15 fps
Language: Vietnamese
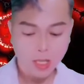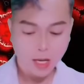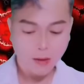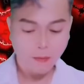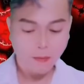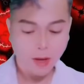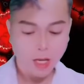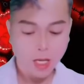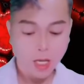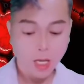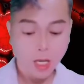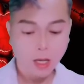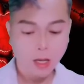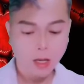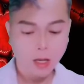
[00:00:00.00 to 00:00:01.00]
Người giao thức
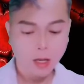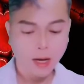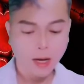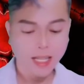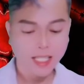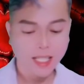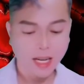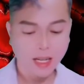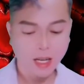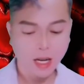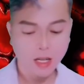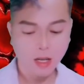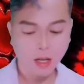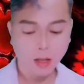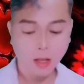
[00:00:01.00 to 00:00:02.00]
ăn không phải là cậu thanh
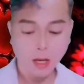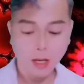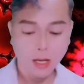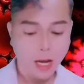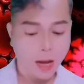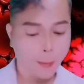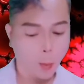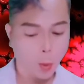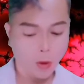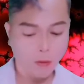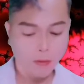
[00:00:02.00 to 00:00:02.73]
niên cao gầy lúc trước,